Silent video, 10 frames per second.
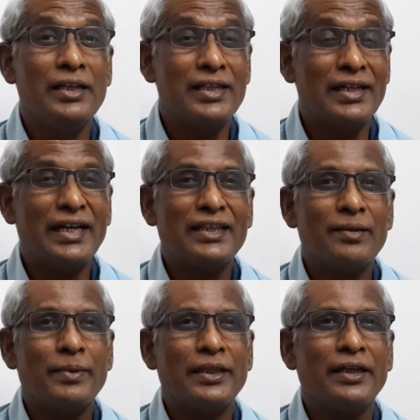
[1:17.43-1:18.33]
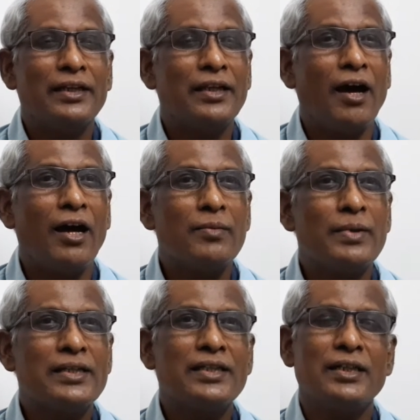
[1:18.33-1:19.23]
சில நேரத்தில் பார்த்திங்கன்னா இந்த ஆறு
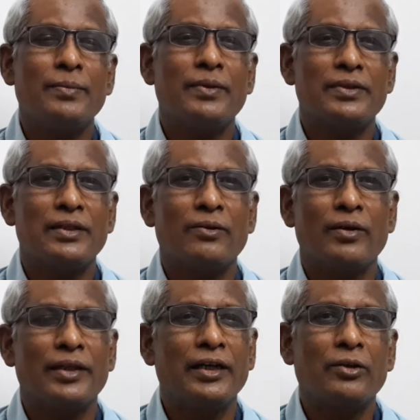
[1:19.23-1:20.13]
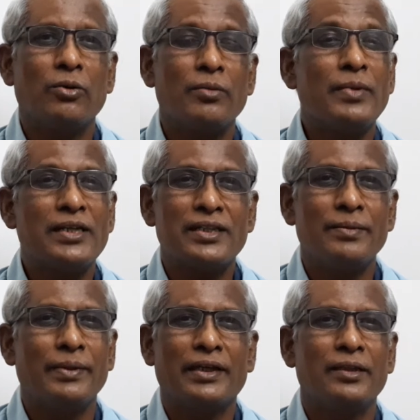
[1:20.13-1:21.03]
மாதத்துக்கு அப்புறம் சில குழந்தைகள் குறை
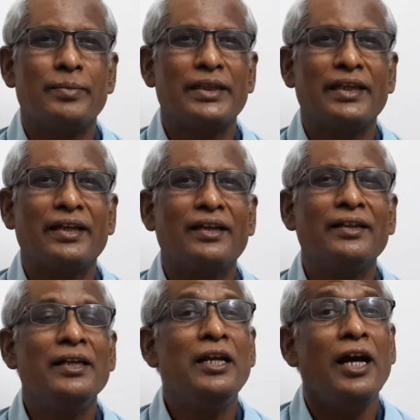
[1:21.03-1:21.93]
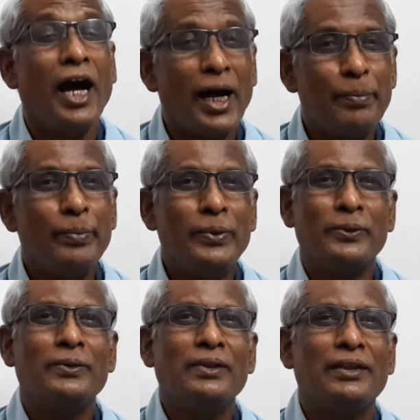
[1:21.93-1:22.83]
மாதத்தில் பிறக்குது பார்த்திங்களா
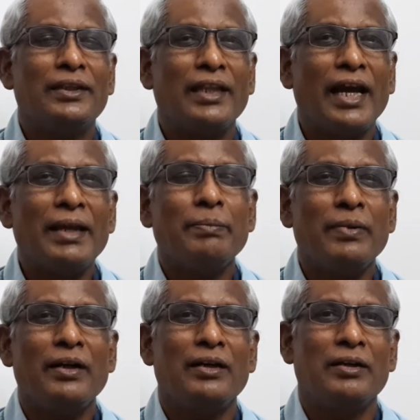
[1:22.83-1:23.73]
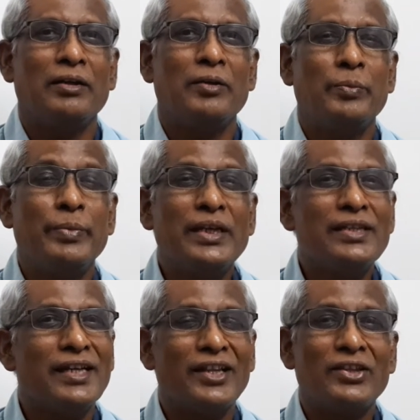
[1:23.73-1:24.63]
அப்போது தாய்ப்பால்
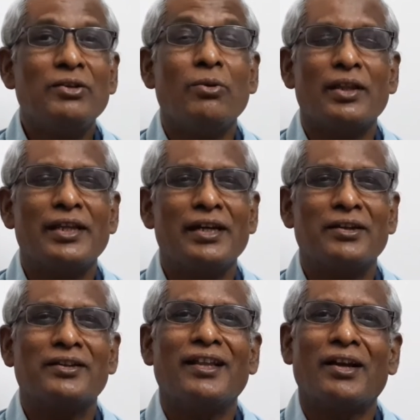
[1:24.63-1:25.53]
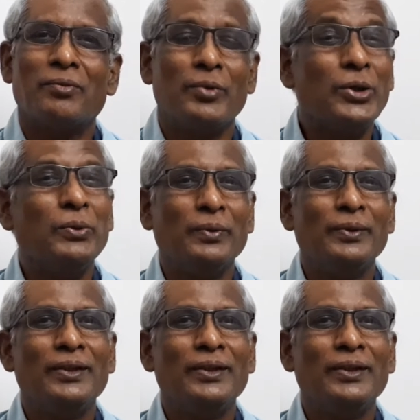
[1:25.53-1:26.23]
பீச்சி எடுத்து குழந்தைகளுக்கு தர முடியும்